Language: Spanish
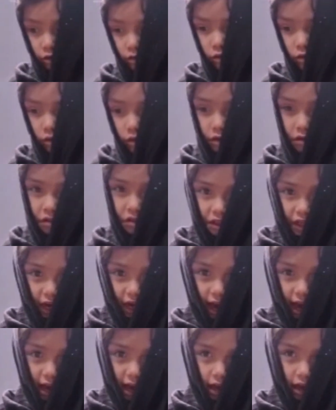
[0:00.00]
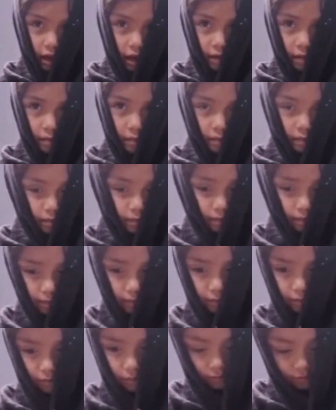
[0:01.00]
con sus mejores
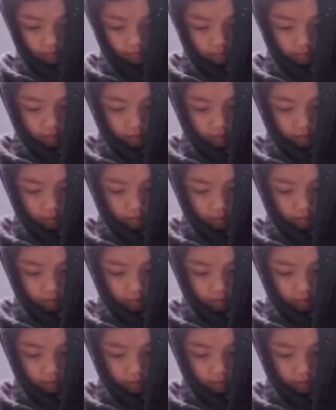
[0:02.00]
trajes.